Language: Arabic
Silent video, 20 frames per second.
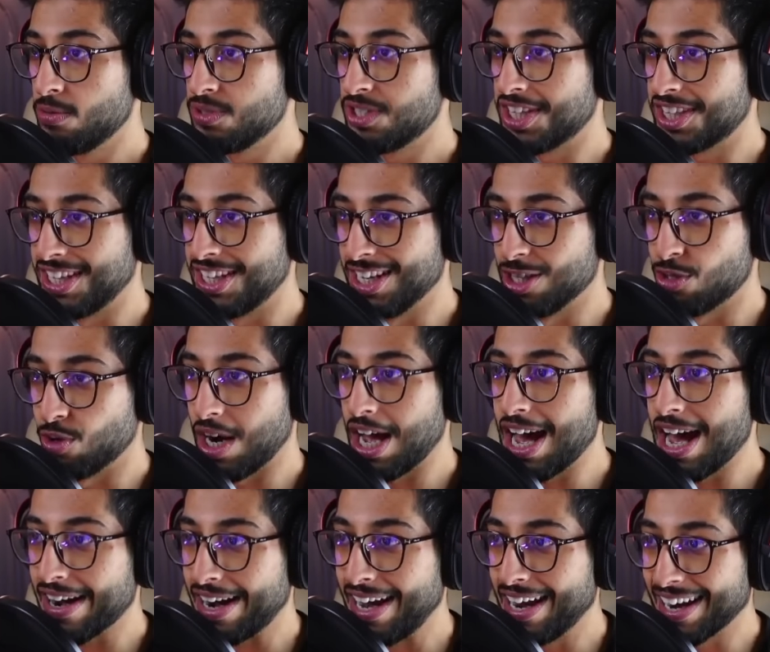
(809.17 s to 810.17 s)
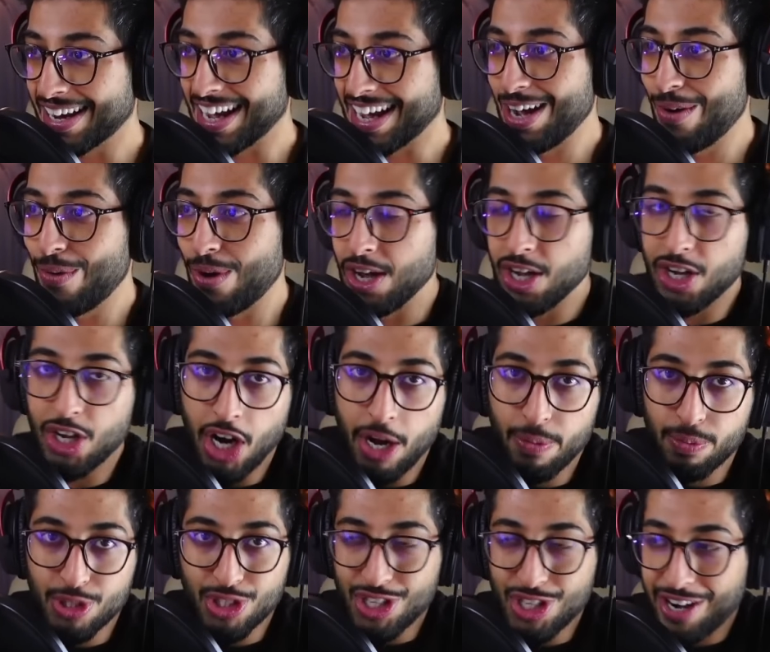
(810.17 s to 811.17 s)
60 دولار على قهوة، يقرب
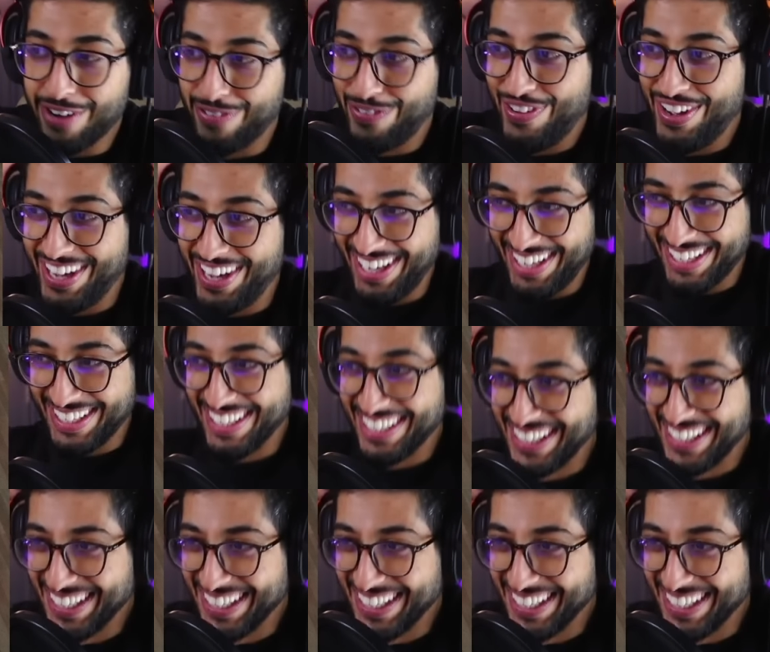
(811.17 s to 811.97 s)
ابو الزرفة.